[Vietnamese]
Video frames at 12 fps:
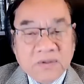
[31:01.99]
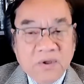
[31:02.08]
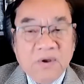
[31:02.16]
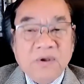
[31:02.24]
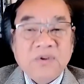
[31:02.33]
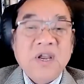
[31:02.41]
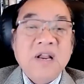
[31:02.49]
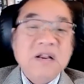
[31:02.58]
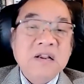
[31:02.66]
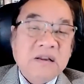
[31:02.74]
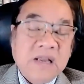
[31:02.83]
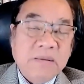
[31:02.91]
từ
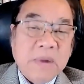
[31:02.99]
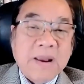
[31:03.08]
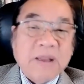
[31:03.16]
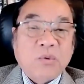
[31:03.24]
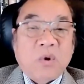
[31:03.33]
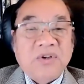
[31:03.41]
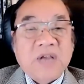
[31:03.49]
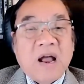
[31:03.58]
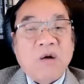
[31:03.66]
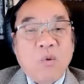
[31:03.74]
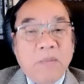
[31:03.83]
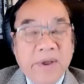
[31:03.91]
trên cái máy bay tuần tra
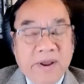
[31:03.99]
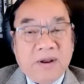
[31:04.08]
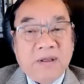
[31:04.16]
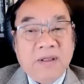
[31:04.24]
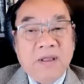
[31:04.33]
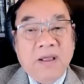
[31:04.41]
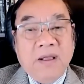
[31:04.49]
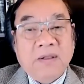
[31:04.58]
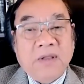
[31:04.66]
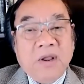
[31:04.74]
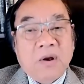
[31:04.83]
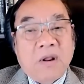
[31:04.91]
của Mỹ đó
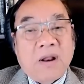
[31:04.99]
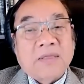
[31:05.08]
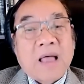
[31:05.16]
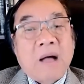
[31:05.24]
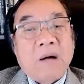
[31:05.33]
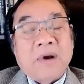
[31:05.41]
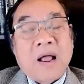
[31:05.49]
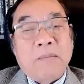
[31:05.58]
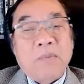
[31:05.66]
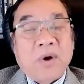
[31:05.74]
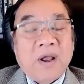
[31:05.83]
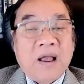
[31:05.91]
thì nó đã tạo ra
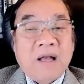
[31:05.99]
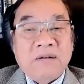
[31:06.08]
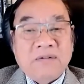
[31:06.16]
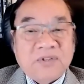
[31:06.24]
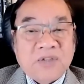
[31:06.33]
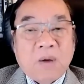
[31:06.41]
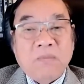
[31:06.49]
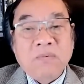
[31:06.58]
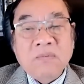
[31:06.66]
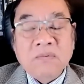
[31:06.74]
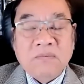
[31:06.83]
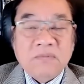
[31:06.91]
một cái làn sóng
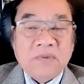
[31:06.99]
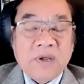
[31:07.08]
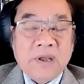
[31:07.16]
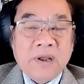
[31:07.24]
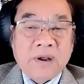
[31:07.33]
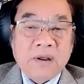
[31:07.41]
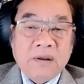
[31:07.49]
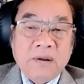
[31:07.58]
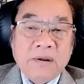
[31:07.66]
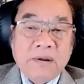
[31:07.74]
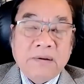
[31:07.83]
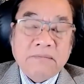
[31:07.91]
uh,
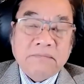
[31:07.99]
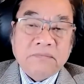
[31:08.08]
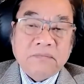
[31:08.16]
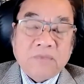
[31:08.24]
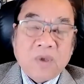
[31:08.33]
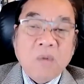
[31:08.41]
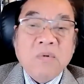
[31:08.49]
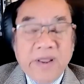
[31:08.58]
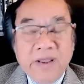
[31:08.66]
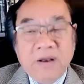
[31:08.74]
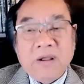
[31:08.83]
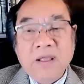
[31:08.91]
không
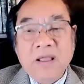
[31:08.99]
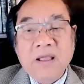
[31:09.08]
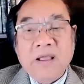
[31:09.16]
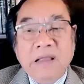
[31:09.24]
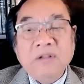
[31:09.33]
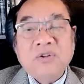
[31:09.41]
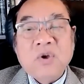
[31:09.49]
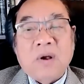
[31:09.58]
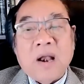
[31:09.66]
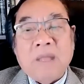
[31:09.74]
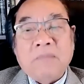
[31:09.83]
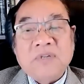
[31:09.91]
khí đó khiến cho nó
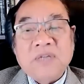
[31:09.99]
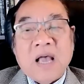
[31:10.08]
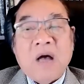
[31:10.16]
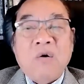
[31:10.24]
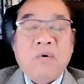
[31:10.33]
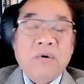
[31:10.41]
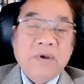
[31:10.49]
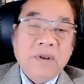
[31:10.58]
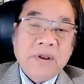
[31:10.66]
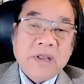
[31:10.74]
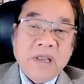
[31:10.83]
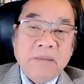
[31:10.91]
làm trao
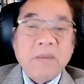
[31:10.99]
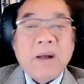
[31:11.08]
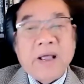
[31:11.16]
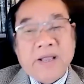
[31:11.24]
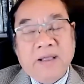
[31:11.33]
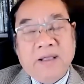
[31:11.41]
cái máy bay